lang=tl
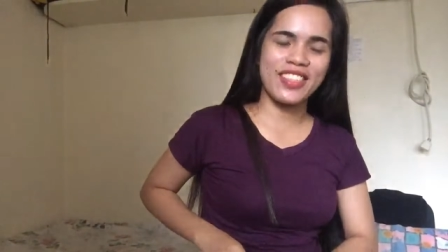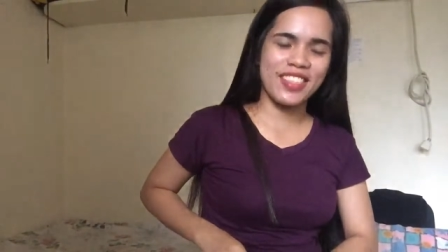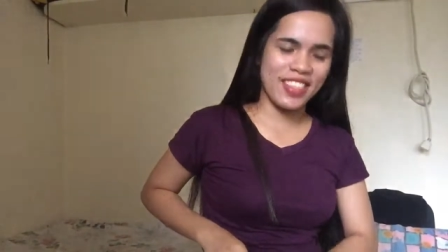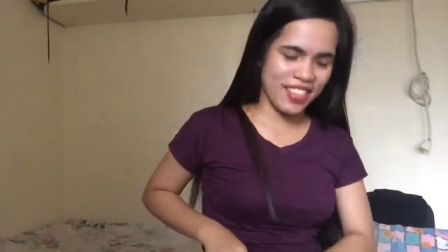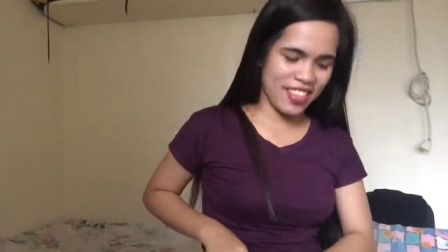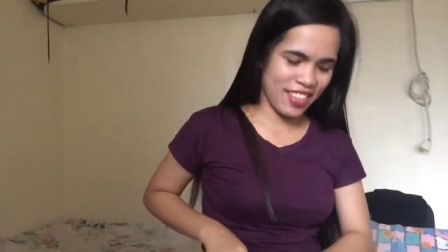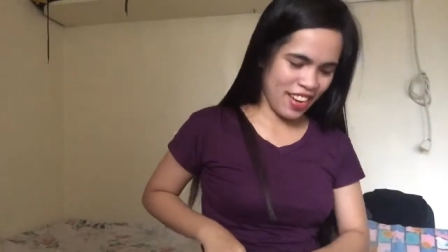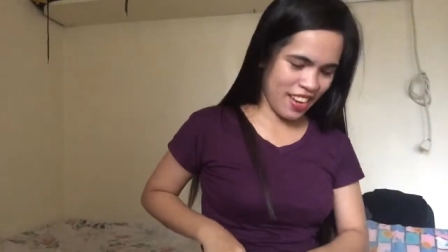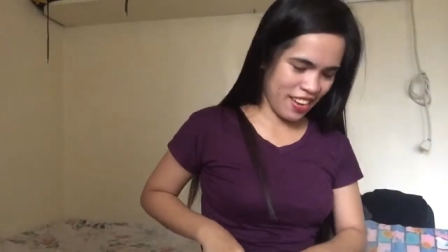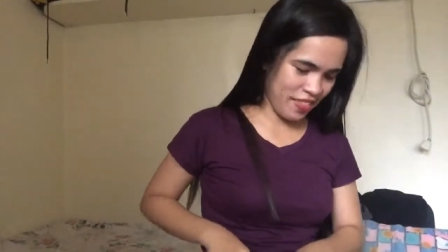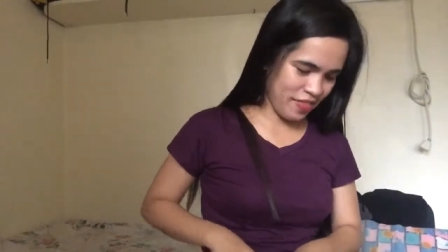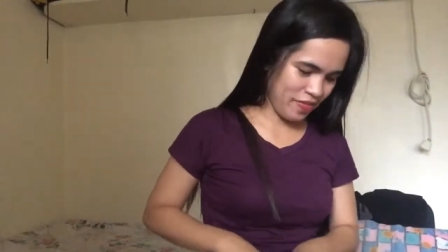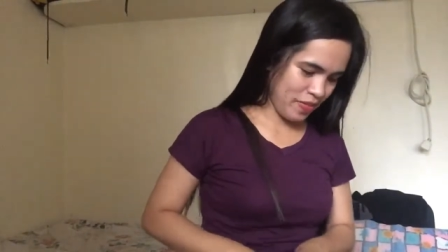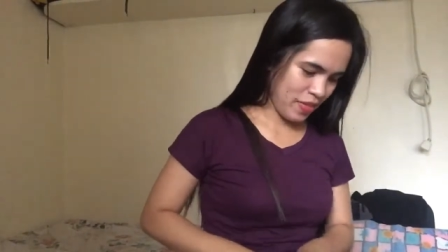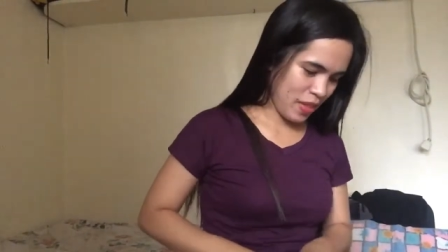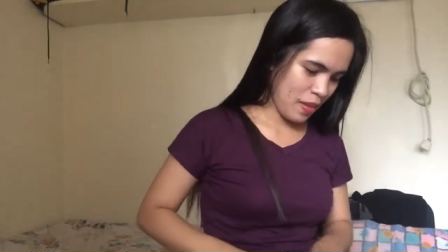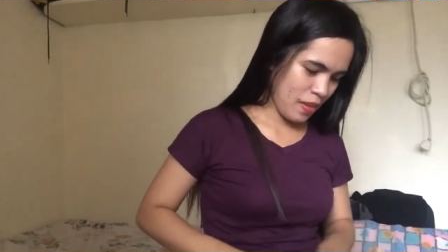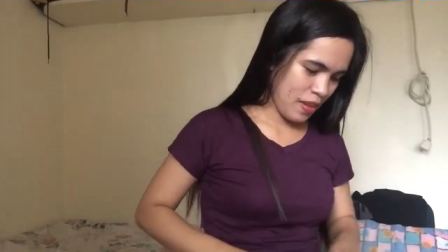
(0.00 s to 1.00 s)
ko kasi siya
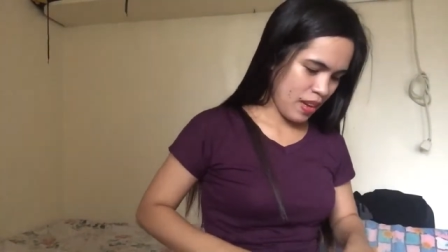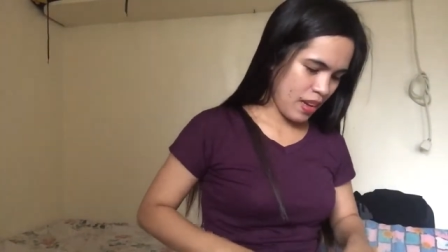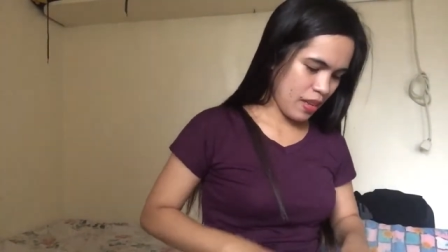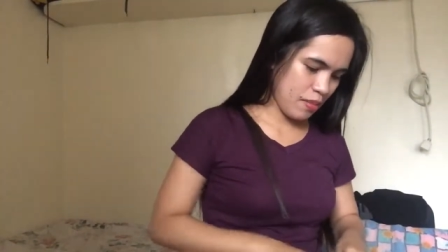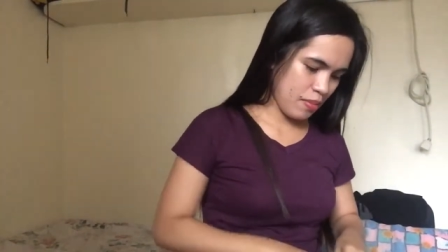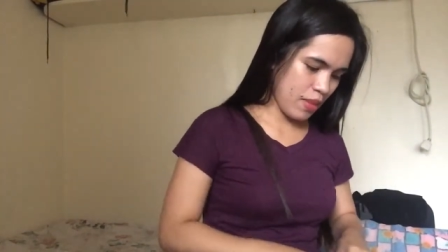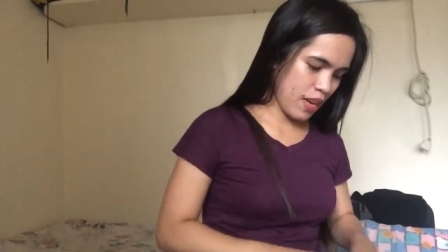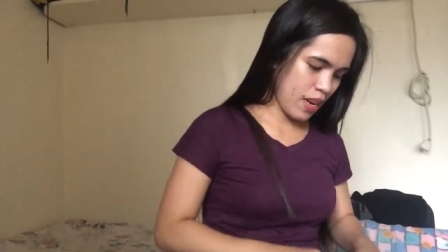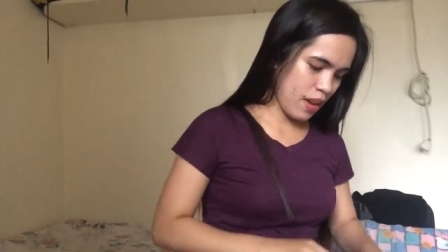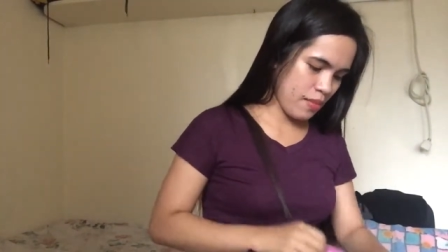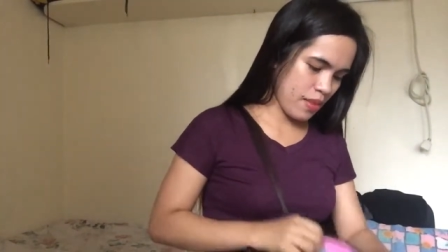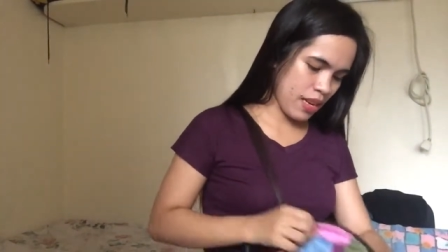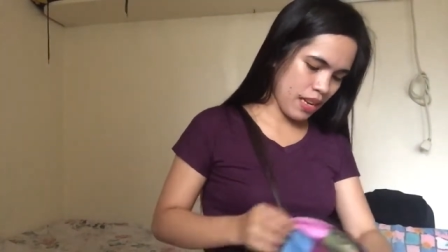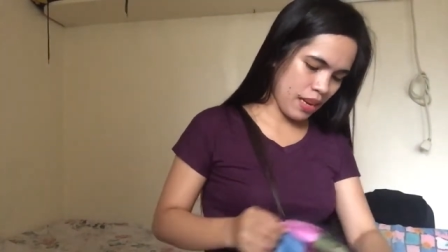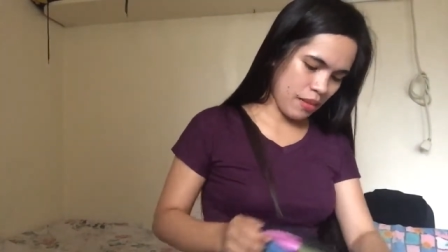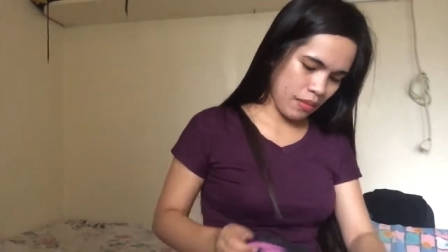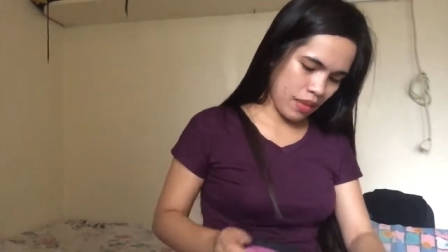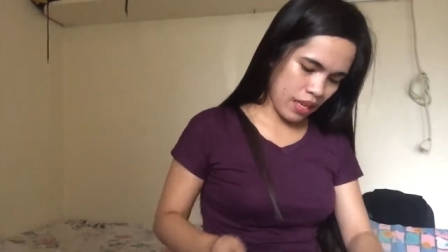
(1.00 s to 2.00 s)
at
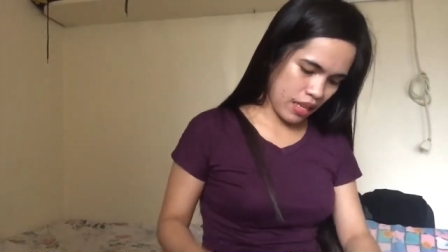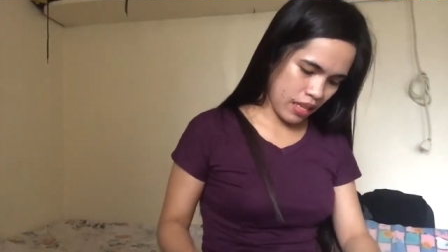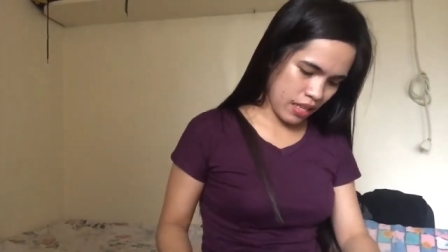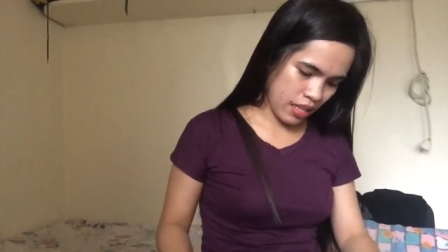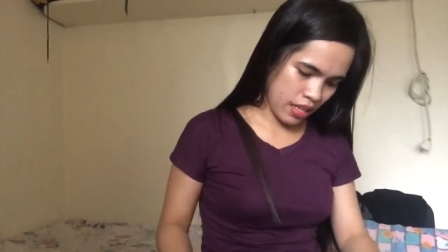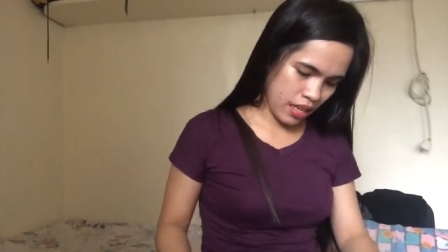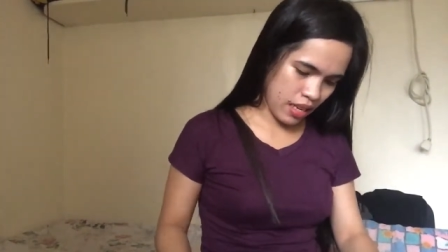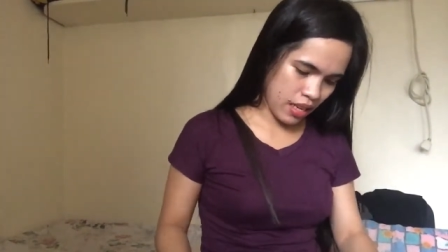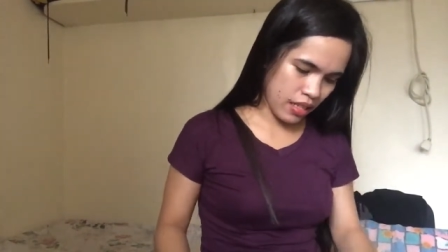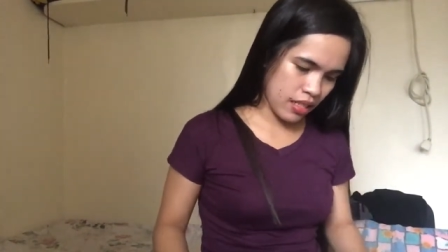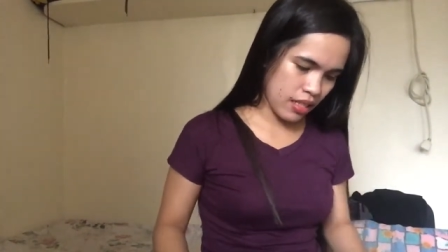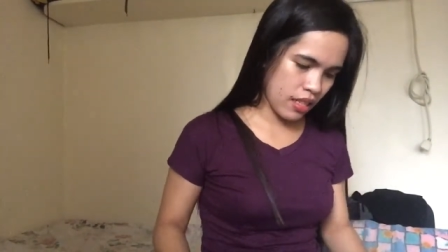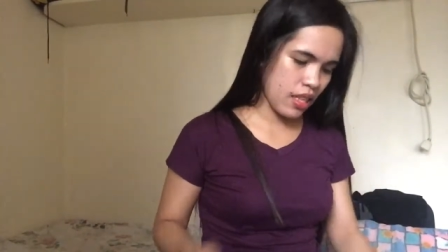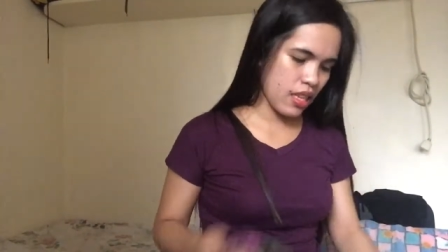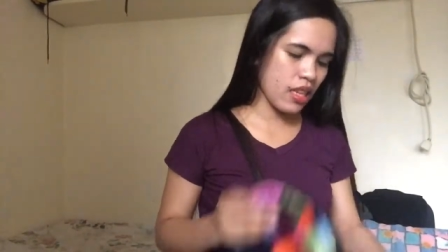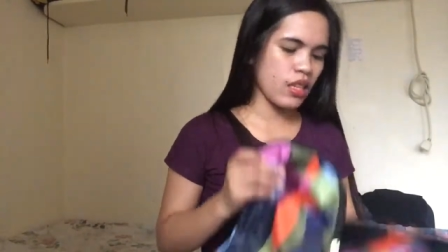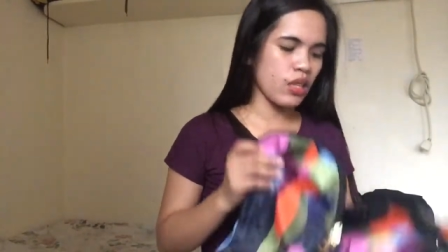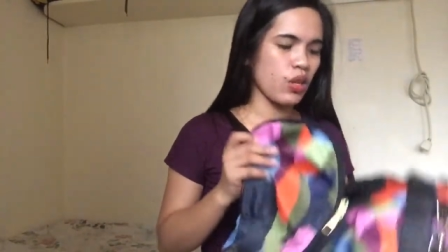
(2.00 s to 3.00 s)
maraming laman. At
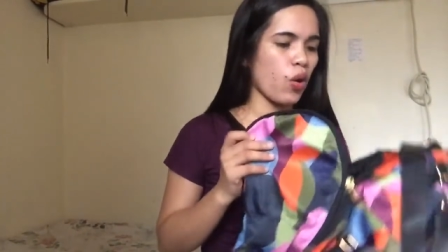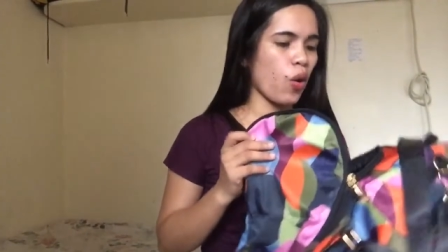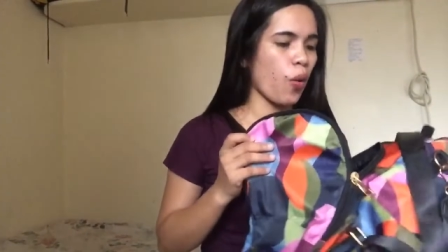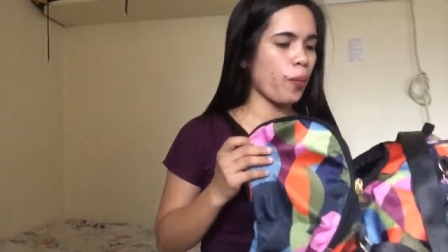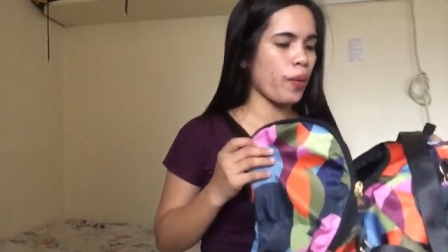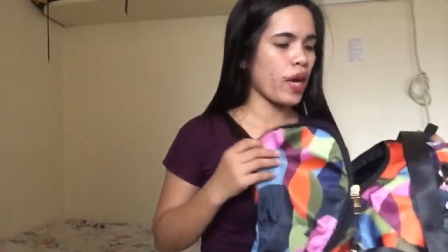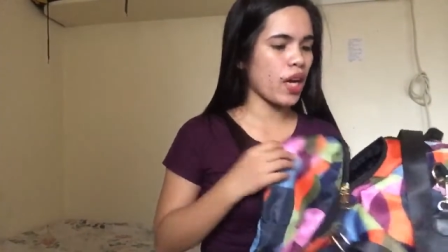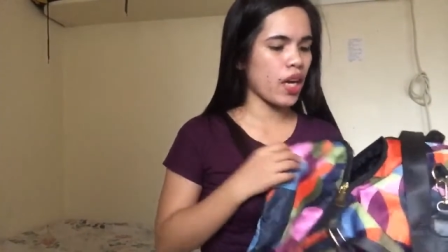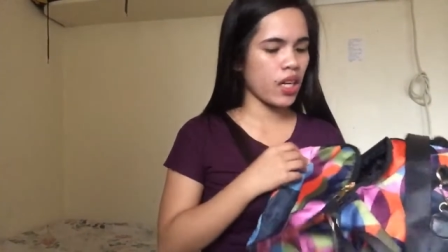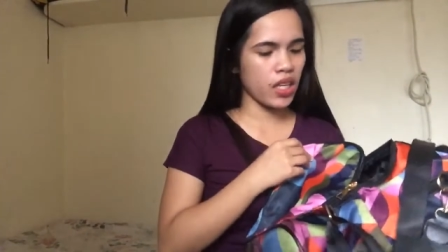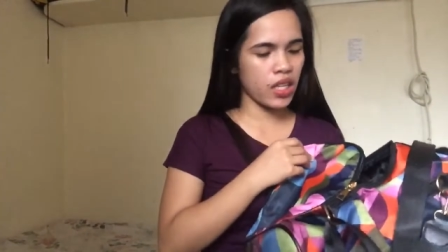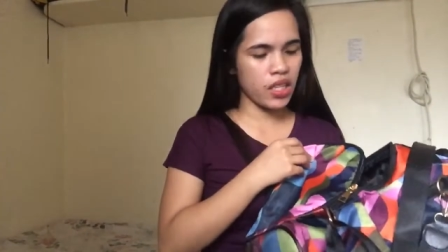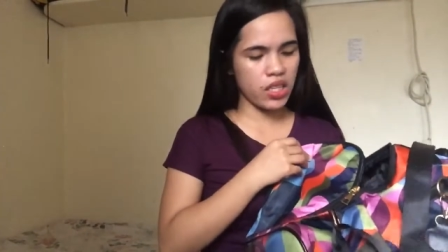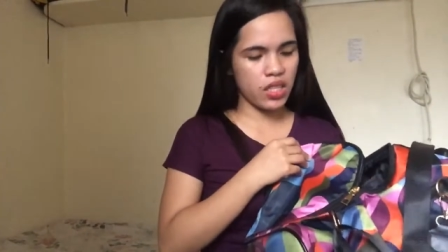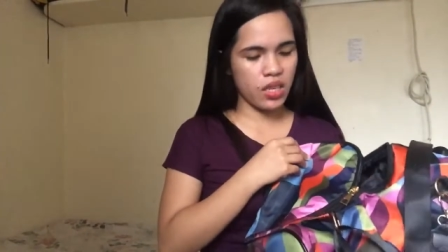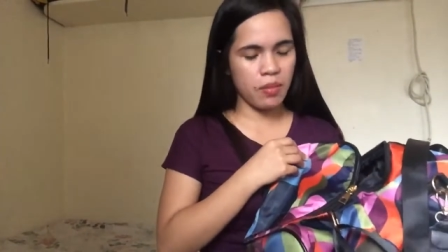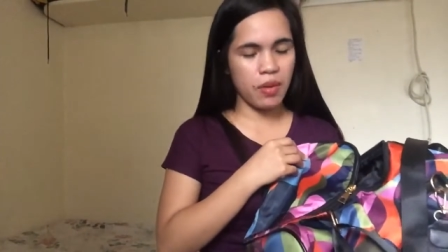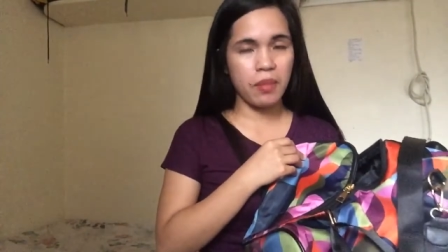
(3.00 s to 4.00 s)
sa tingin ko, parang
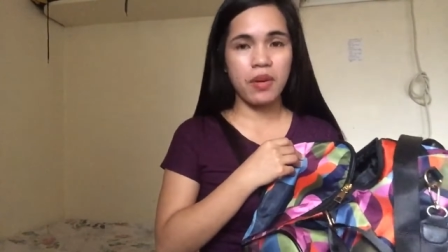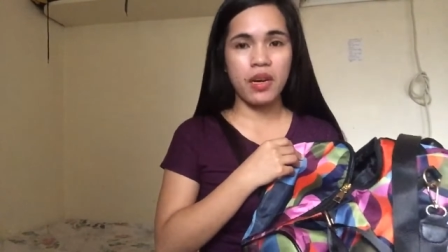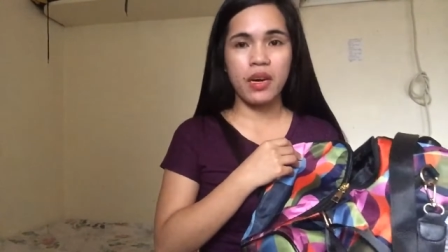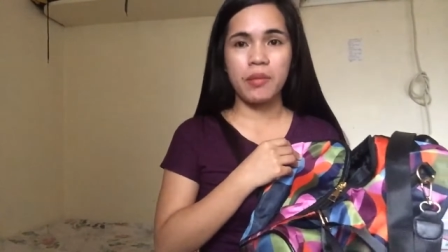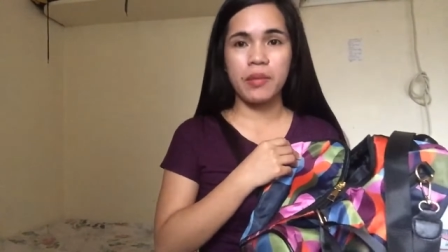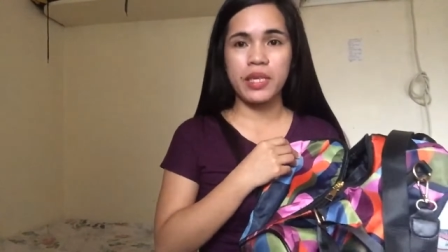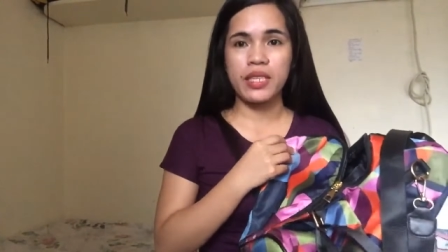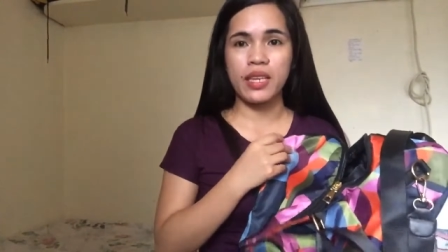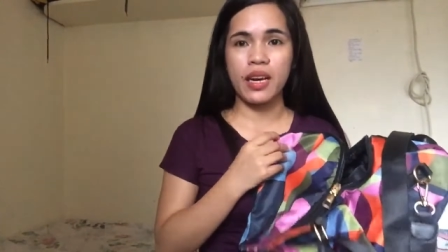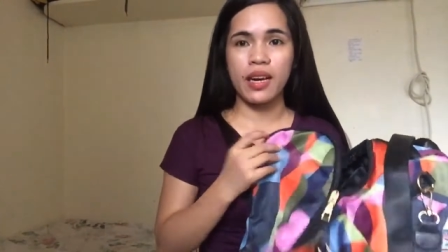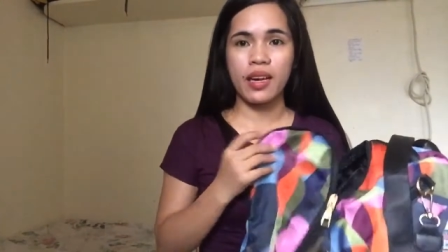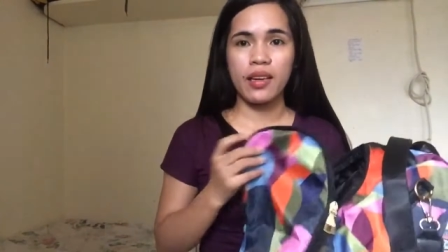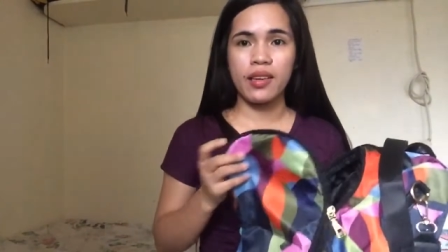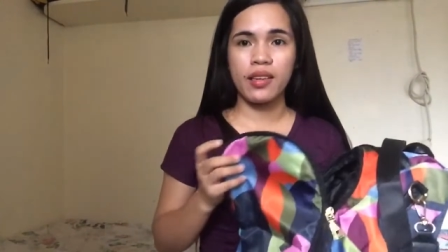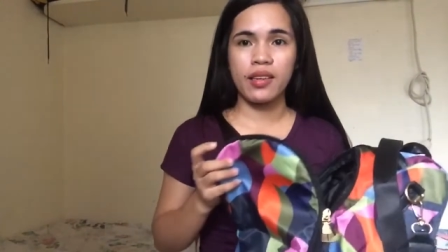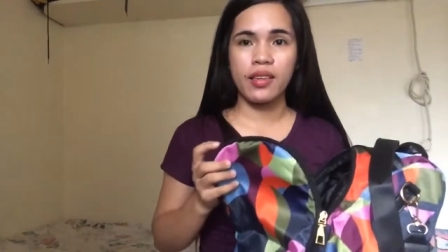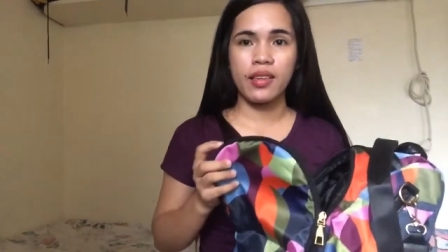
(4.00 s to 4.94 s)
hindi siya mababasa.